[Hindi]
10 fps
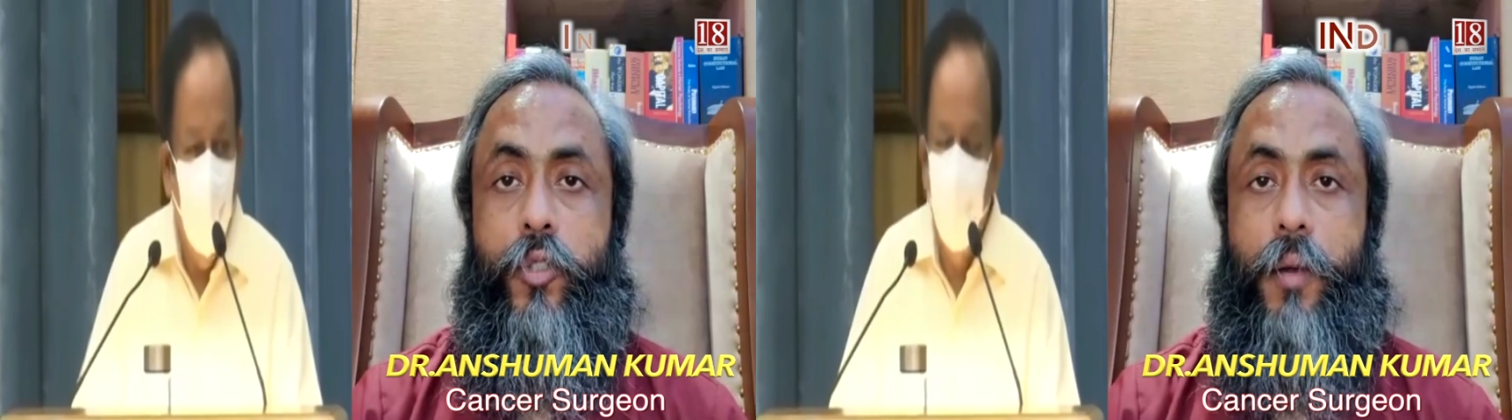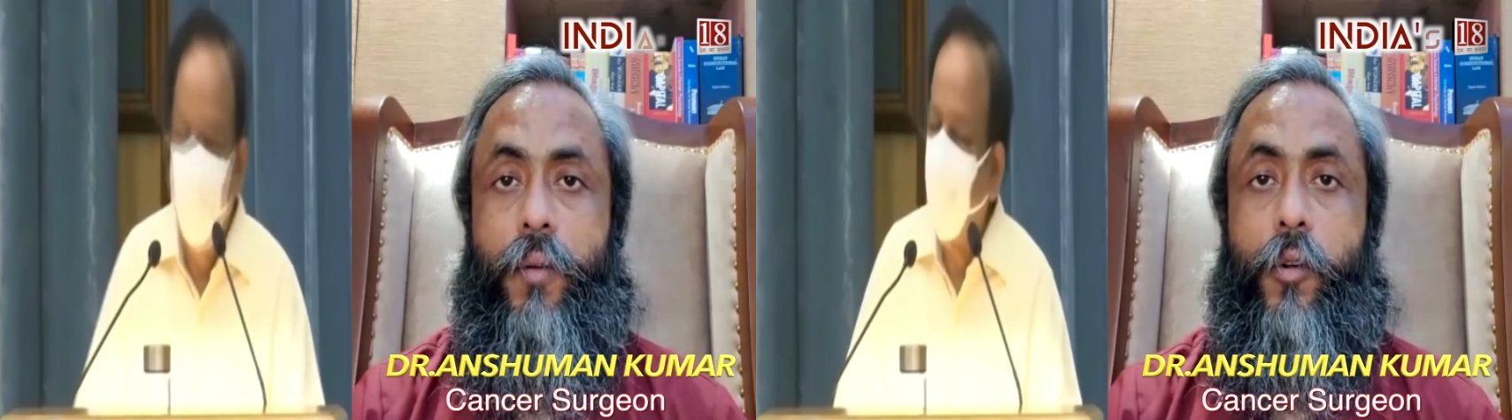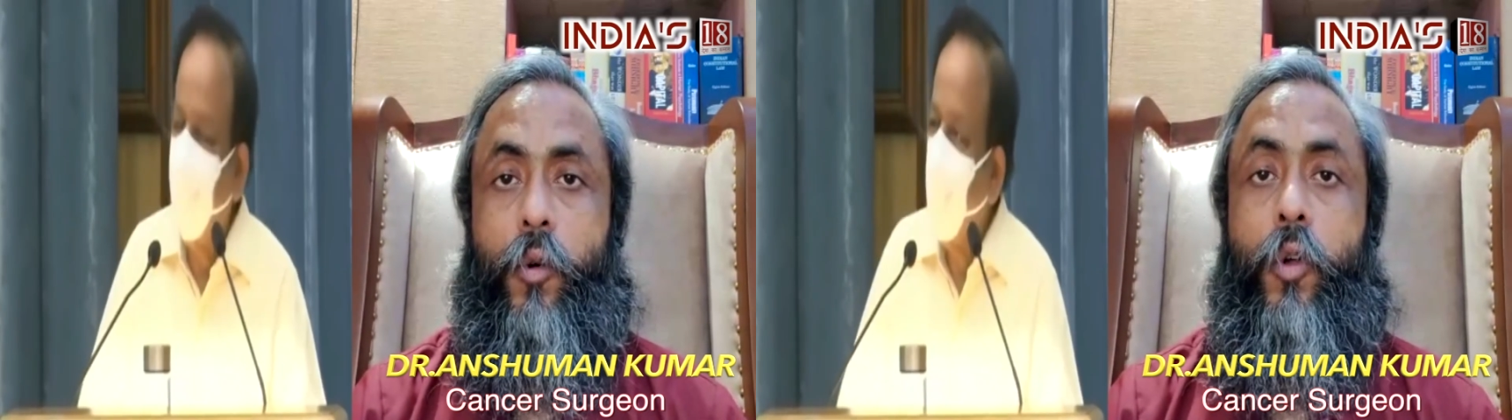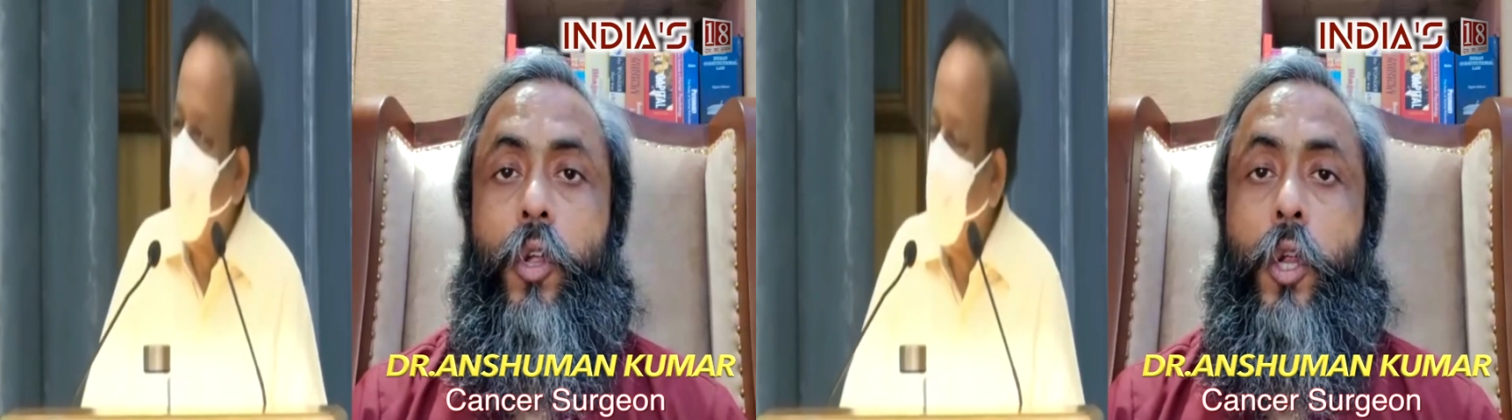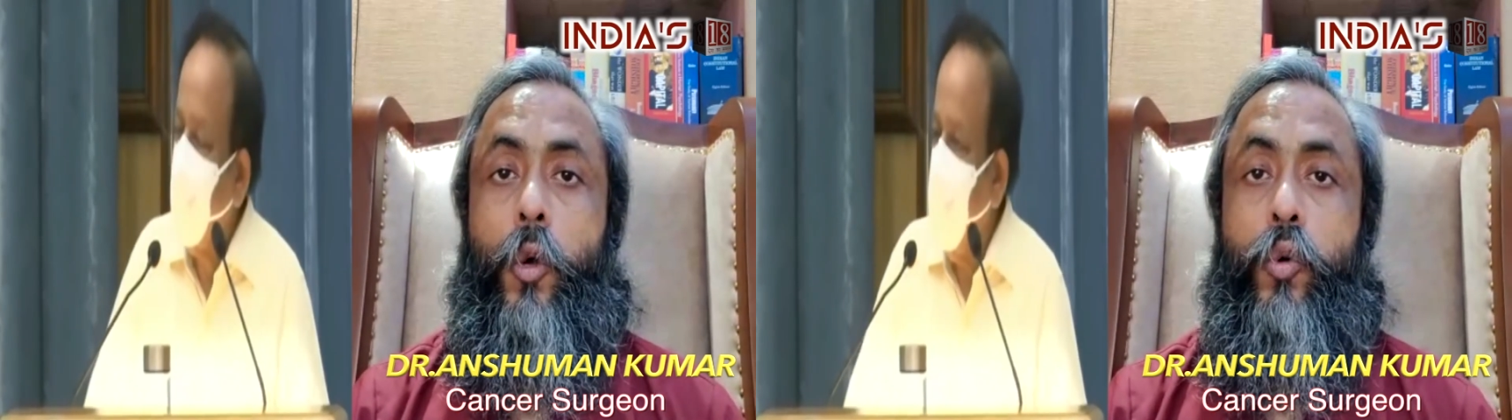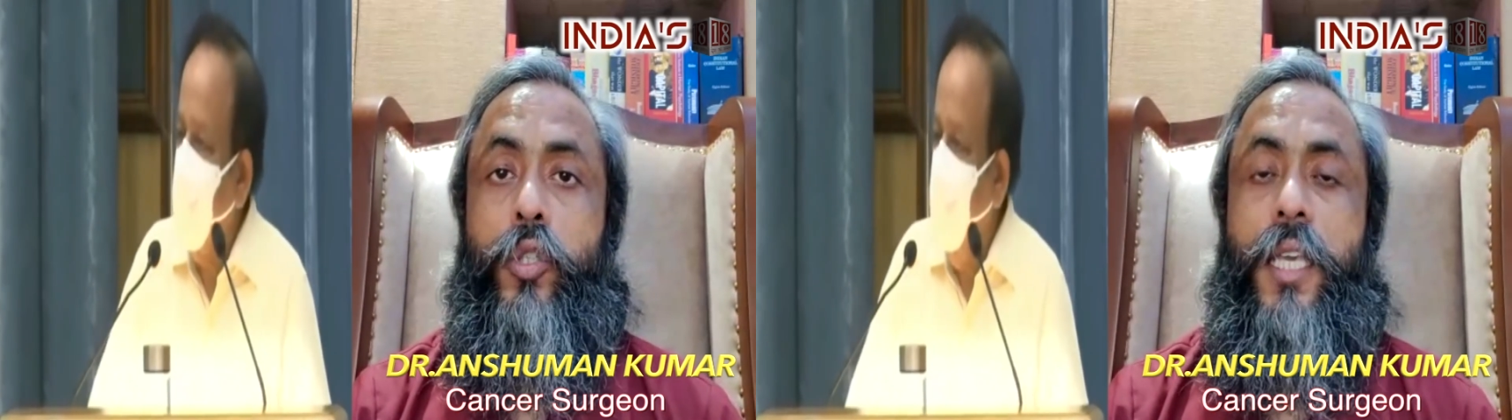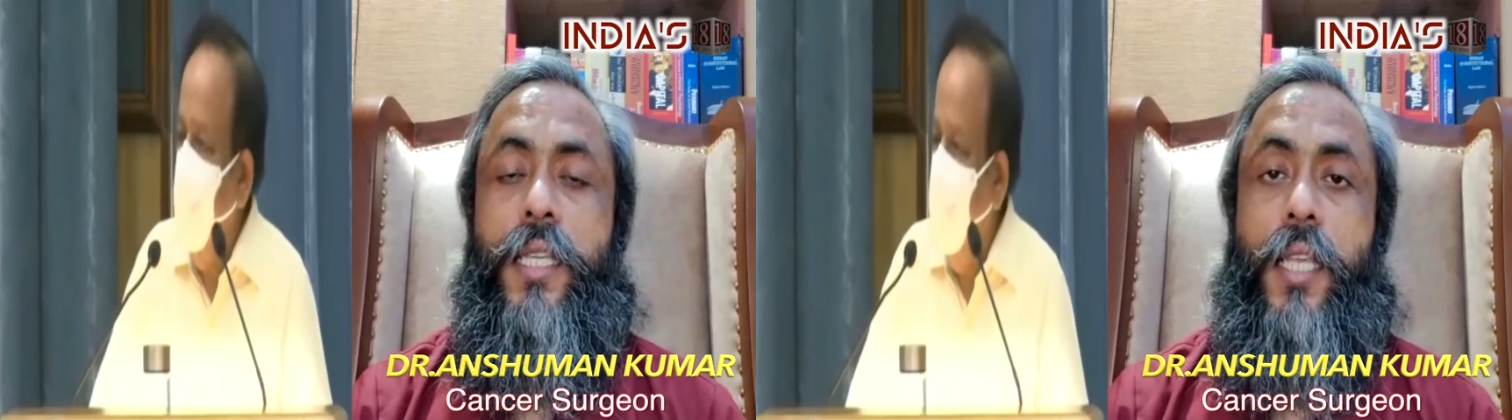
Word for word: हैं उस दवा को उसके